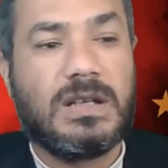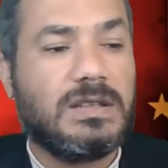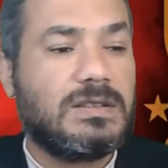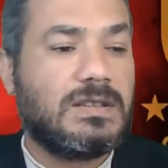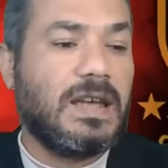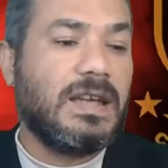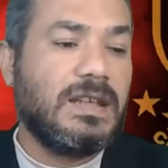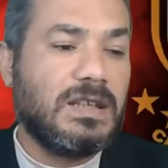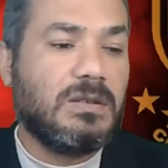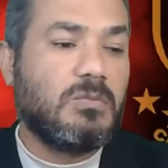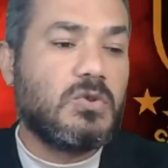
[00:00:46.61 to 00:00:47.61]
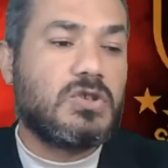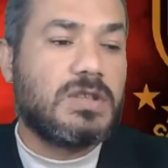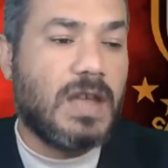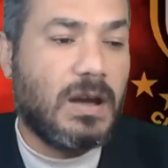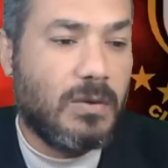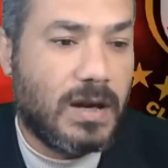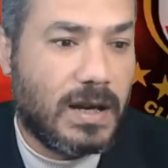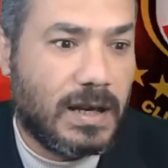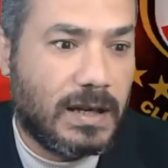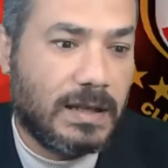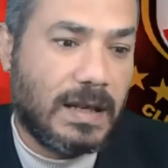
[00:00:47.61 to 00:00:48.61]
الثاني
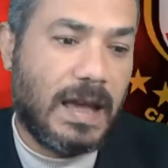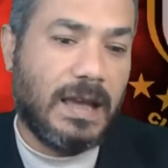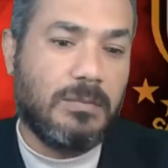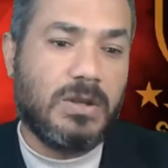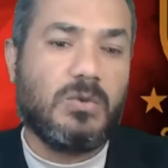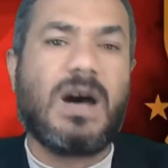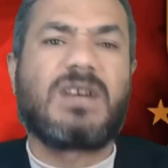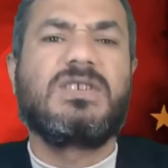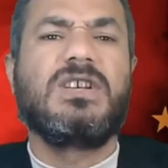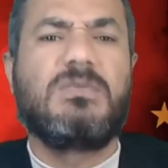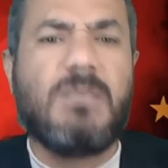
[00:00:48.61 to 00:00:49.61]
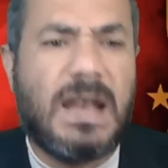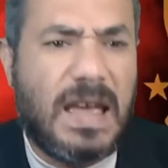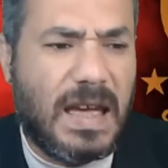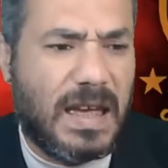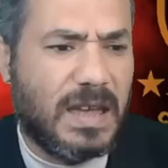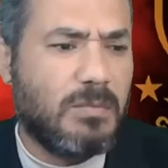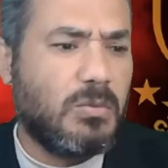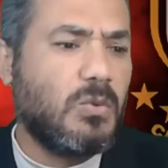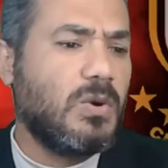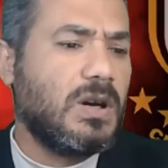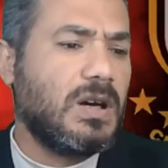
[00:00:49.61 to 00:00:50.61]
مستوى لاعبين وأرضية ملاعب
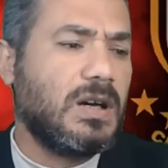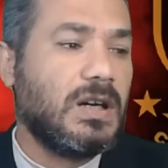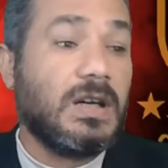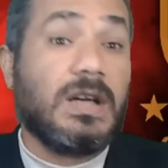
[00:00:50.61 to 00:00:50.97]
و